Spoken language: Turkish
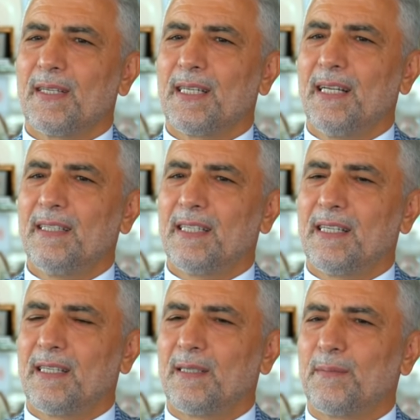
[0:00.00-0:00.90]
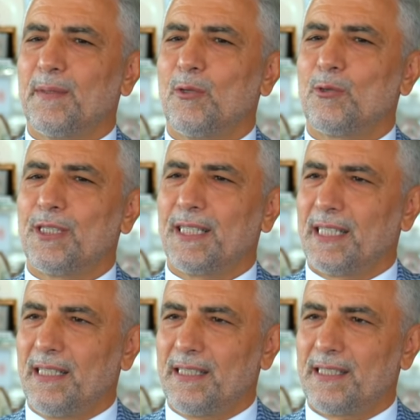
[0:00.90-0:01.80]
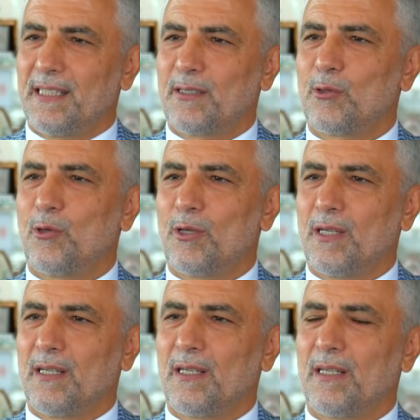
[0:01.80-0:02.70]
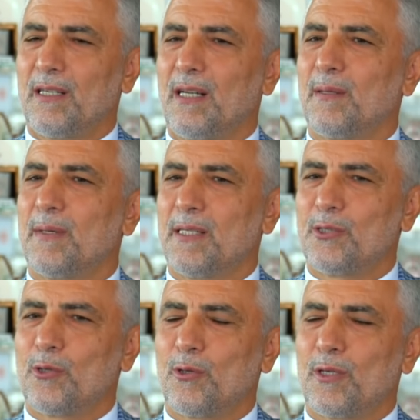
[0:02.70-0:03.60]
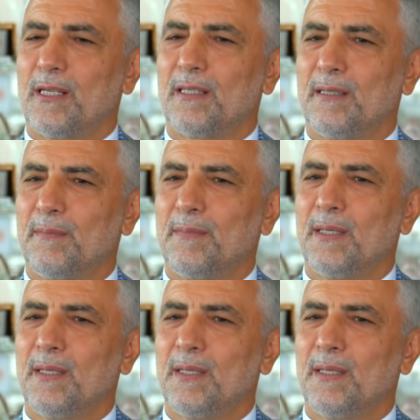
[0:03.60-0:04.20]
kendi kendime önce İngilizce sonra Almanca öğrendim.